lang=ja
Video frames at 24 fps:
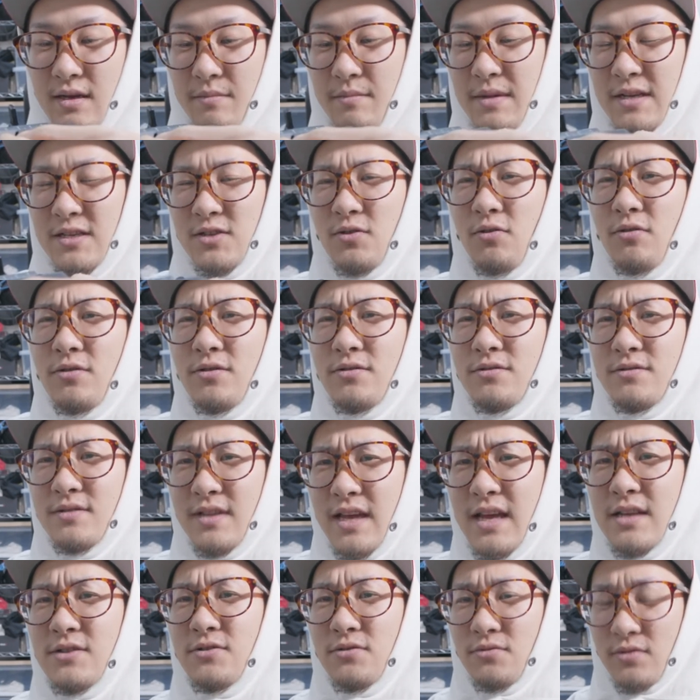まあそういう
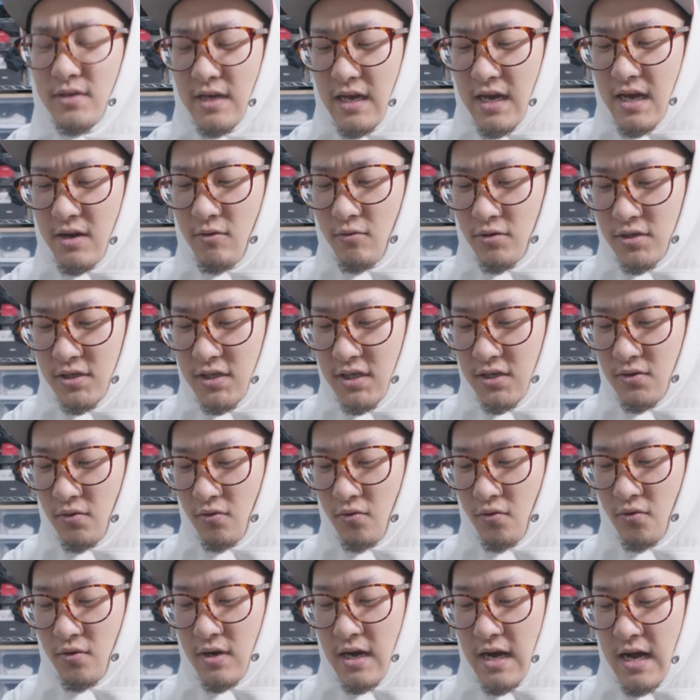ねちょっとややこしいと
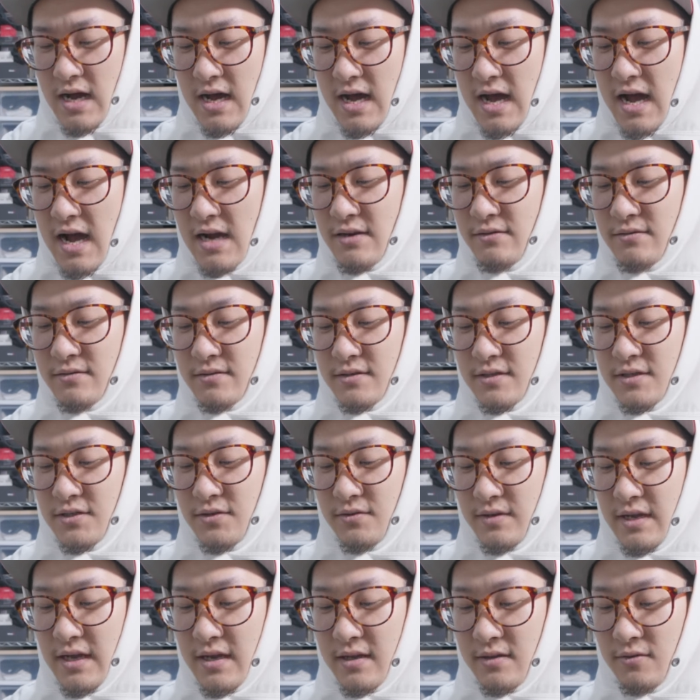ころがあるんです
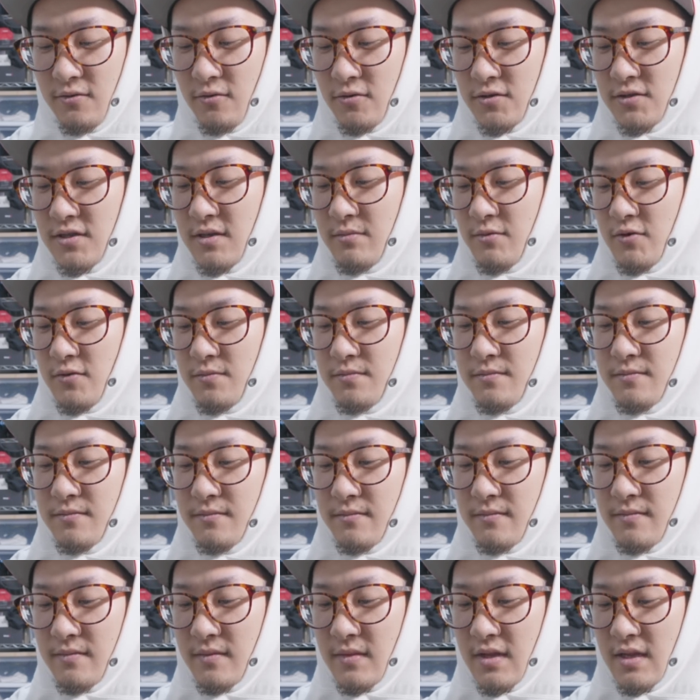よね、どうしても。
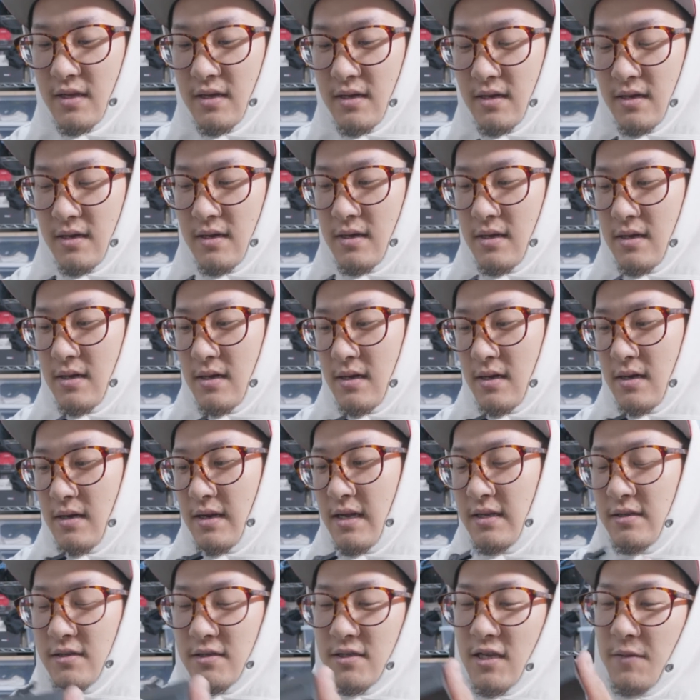
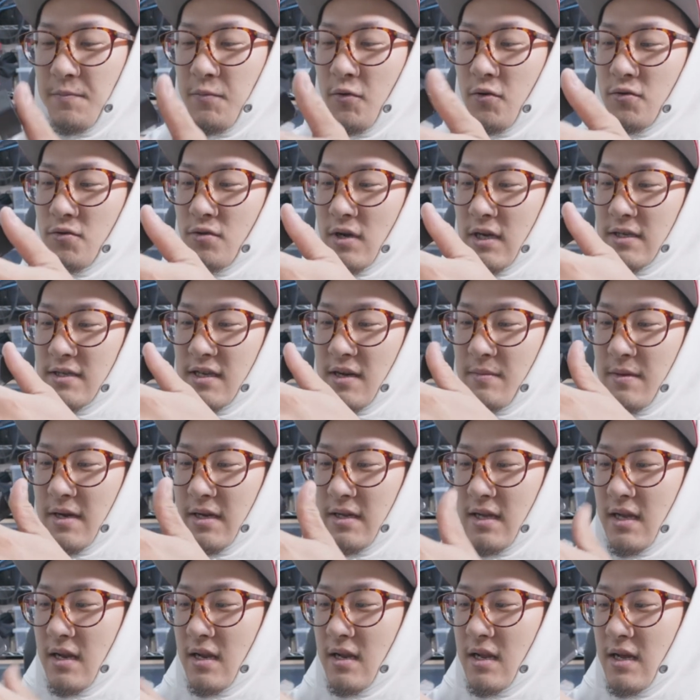レンズサポートが邪魔
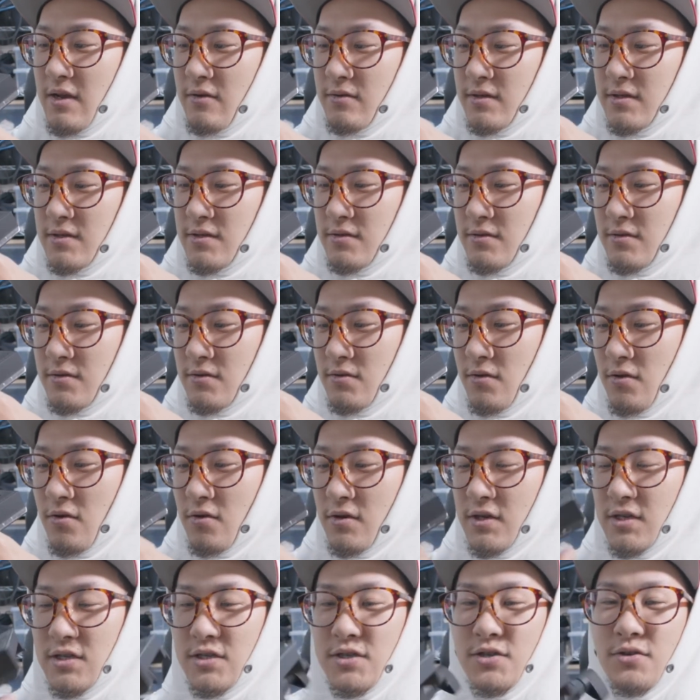にならないようにする
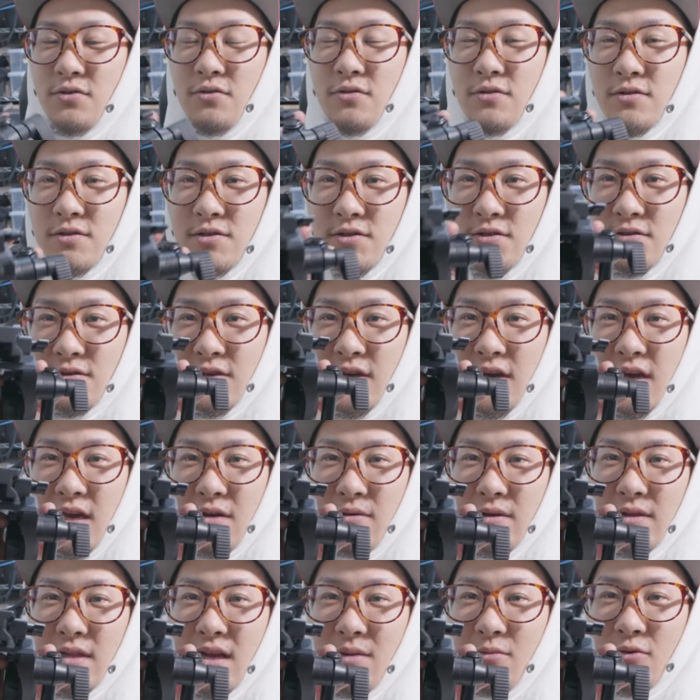と一応水
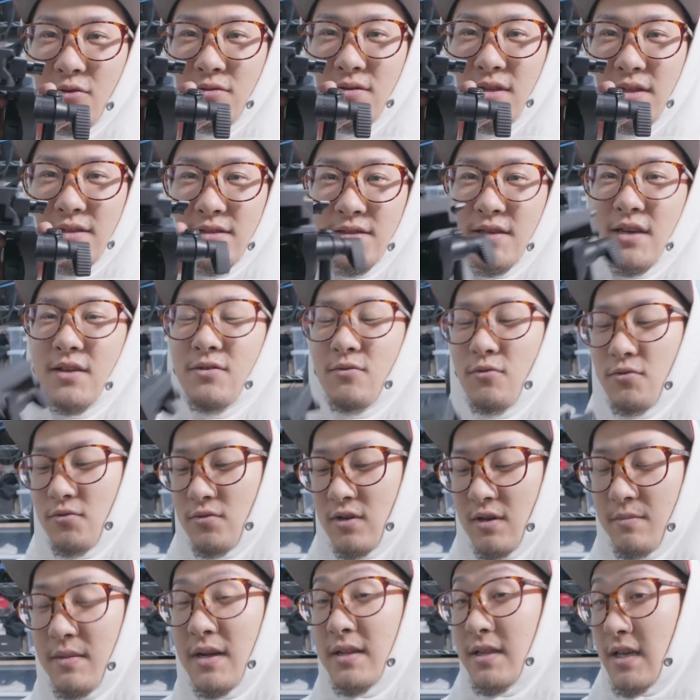平は保ってつけるこ
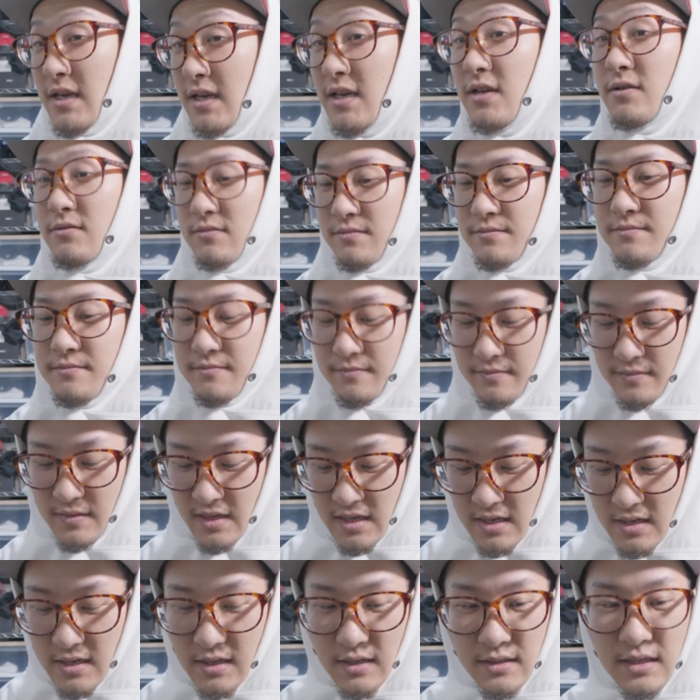とがまあできる。
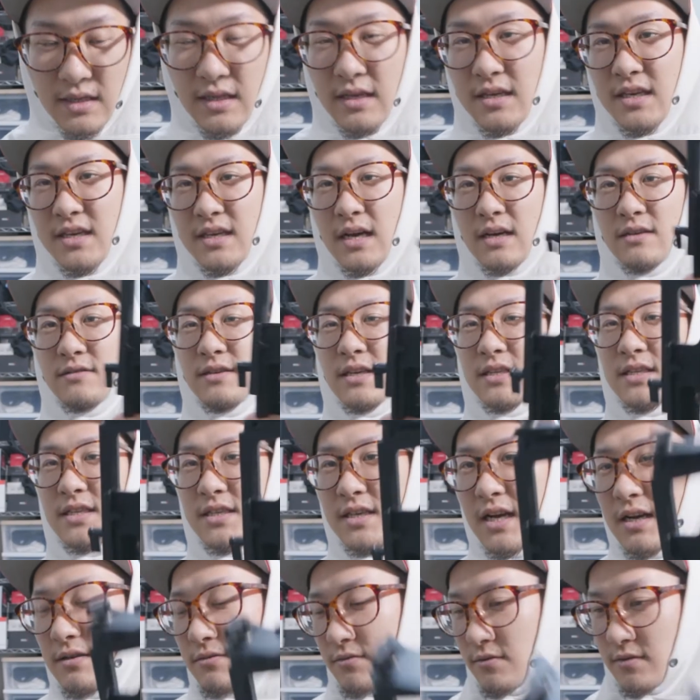ただ規格が
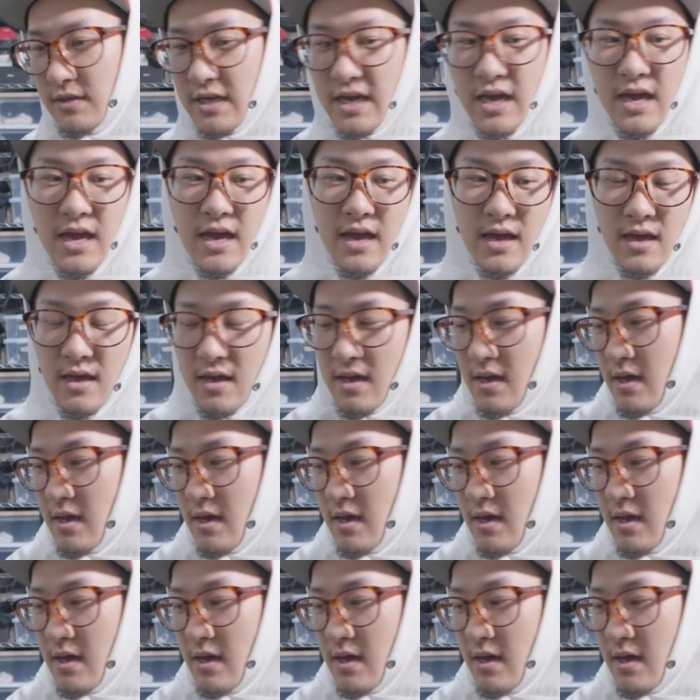違うので